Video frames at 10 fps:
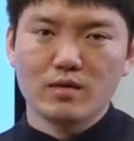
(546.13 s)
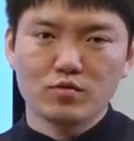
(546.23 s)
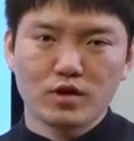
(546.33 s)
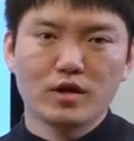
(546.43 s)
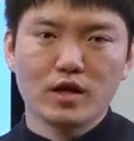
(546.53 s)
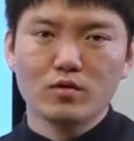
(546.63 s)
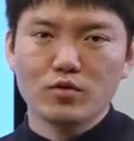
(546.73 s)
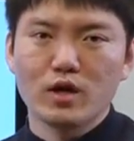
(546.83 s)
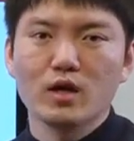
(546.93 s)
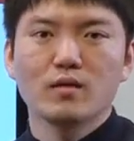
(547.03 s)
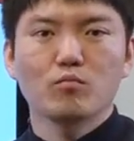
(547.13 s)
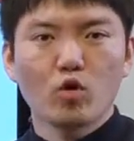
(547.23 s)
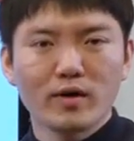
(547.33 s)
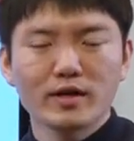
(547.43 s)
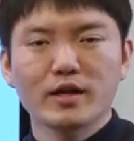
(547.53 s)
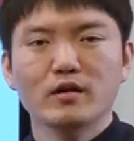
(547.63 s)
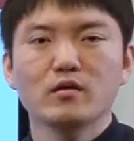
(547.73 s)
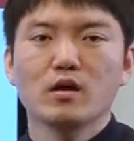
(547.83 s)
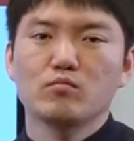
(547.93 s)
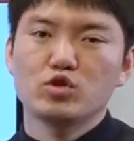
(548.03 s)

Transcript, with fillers: 아무거나 얘기하고요. 뭐 많이 해요?